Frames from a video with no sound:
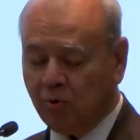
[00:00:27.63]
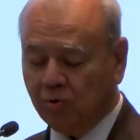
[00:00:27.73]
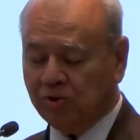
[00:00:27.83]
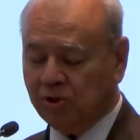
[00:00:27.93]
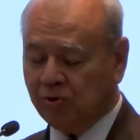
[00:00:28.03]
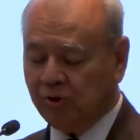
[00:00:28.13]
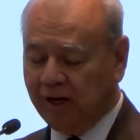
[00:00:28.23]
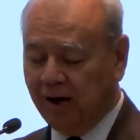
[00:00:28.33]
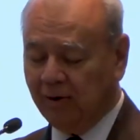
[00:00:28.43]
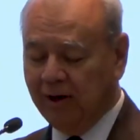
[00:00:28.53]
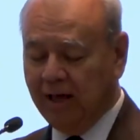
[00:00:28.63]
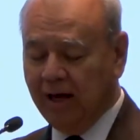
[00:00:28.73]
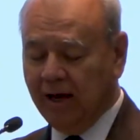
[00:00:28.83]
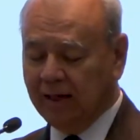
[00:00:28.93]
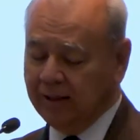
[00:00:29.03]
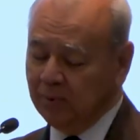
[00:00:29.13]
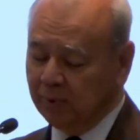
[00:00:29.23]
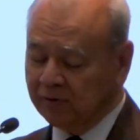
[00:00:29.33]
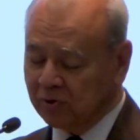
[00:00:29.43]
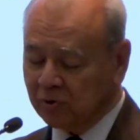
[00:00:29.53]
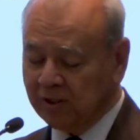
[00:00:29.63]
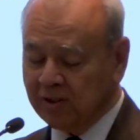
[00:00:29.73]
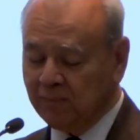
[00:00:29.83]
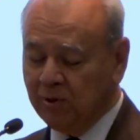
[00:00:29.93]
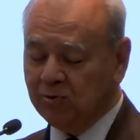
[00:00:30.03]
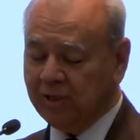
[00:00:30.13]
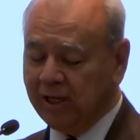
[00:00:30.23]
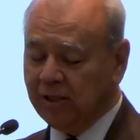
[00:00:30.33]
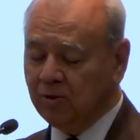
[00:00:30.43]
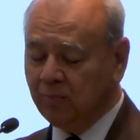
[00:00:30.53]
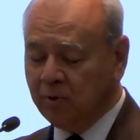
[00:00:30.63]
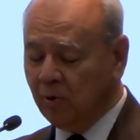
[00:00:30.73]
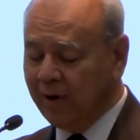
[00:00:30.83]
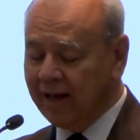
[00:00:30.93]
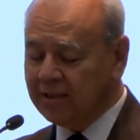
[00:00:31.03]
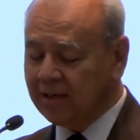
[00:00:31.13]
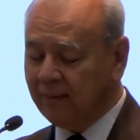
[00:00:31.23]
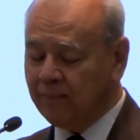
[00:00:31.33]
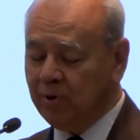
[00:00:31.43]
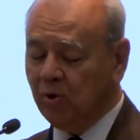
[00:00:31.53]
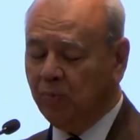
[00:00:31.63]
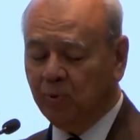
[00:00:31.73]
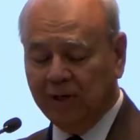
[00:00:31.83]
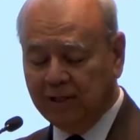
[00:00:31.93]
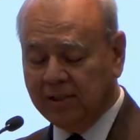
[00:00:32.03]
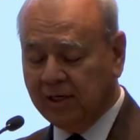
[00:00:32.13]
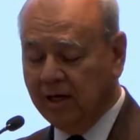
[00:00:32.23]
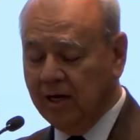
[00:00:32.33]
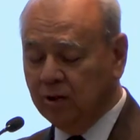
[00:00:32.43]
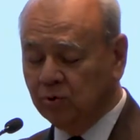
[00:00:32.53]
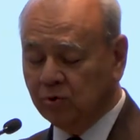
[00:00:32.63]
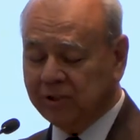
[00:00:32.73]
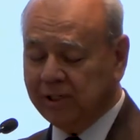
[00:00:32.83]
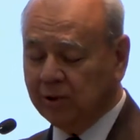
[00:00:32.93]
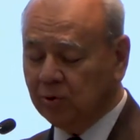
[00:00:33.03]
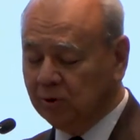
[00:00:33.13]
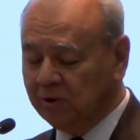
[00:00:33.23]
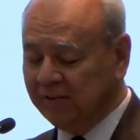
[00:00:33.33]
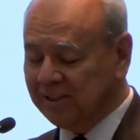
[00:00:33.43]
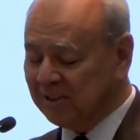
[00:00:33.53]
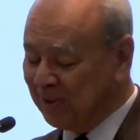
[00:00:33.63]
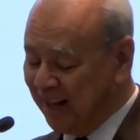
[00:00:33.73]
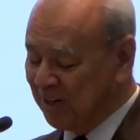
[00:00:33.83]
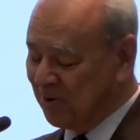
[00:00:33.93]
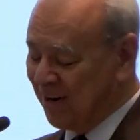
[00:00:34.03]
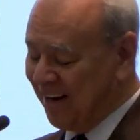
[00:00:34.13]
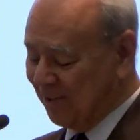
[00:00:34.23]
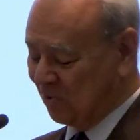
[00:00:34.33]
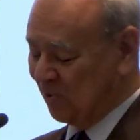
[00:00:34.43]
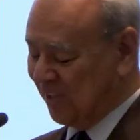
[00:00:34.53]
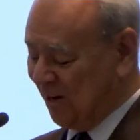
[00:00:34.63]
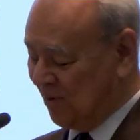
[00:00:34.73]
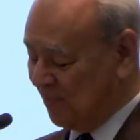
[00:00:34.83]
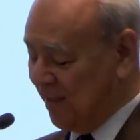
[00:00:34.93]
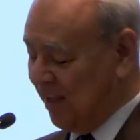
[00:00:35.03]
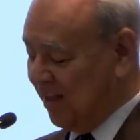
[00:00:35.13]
Constitucional, além de professora de Biodireito, Bioética, Biopolítica do Centro Universitário Assunção